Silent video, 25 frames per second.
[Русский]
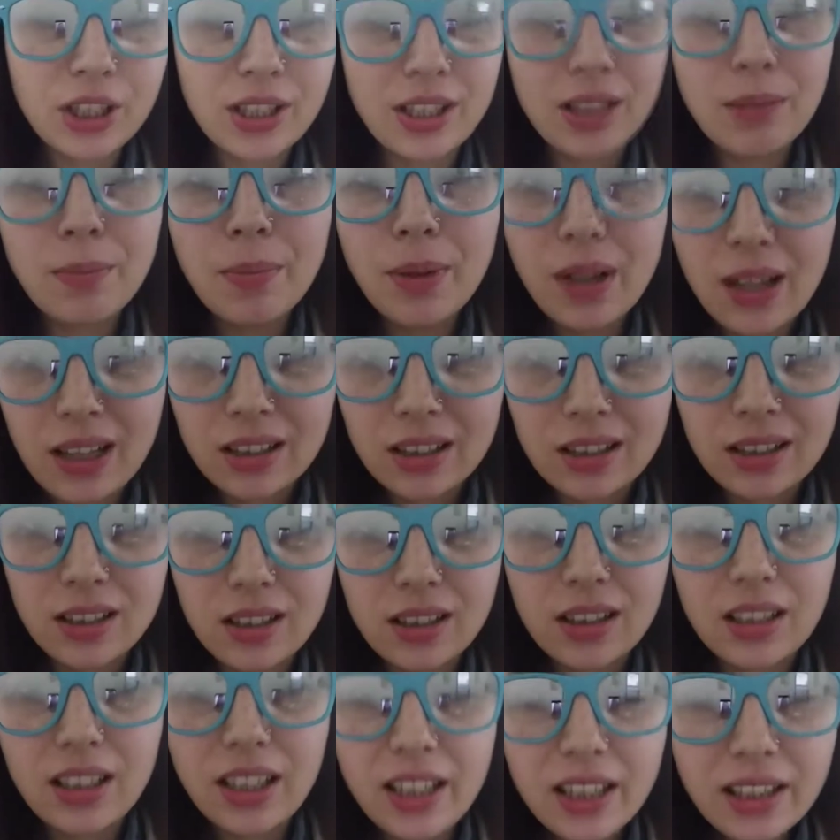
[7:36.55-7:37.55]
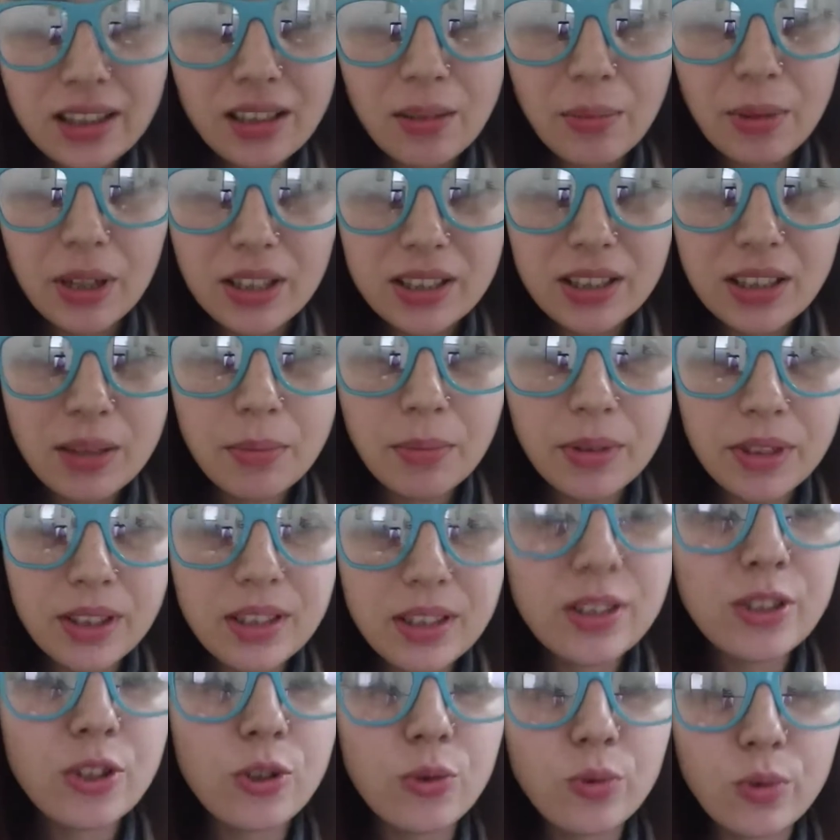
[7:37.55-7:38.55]
Ребят, летом хотя бы
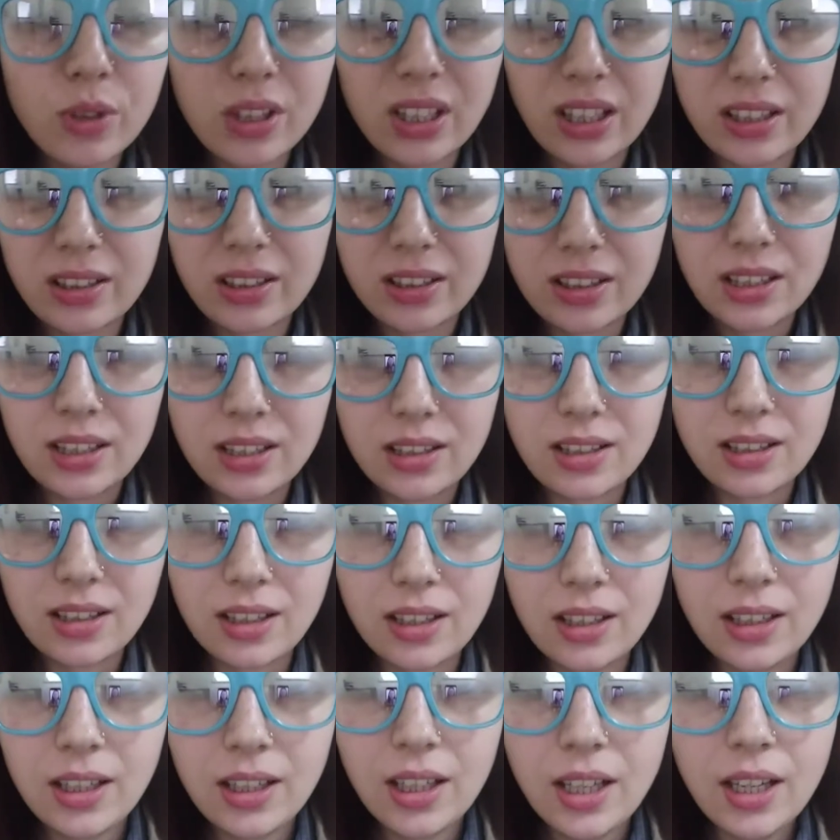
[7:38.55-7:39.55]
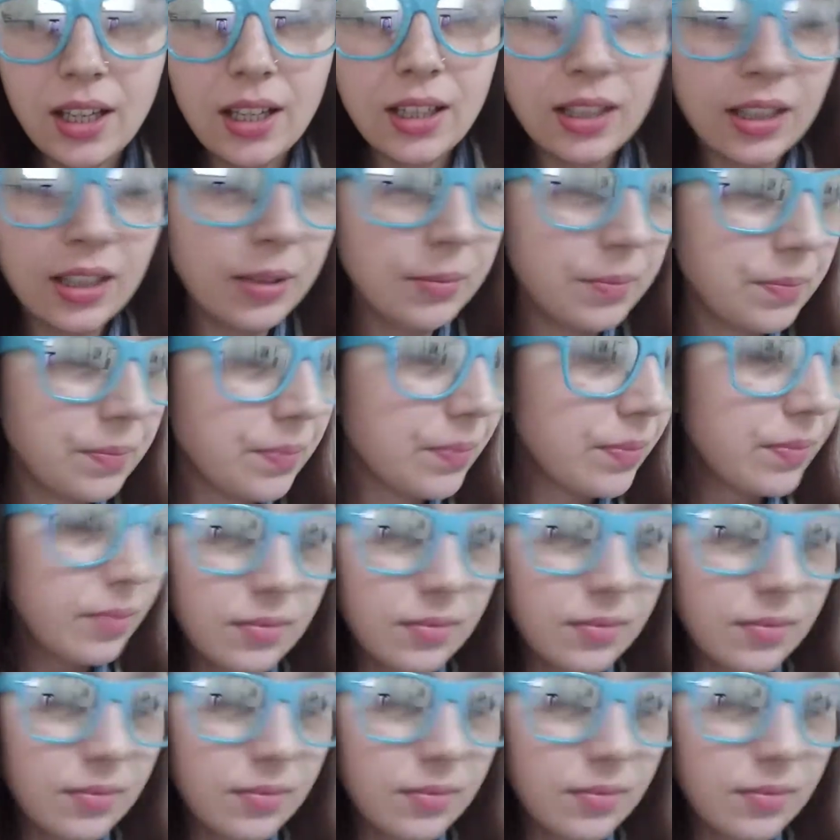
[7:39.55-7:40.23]
есть люки открыты. И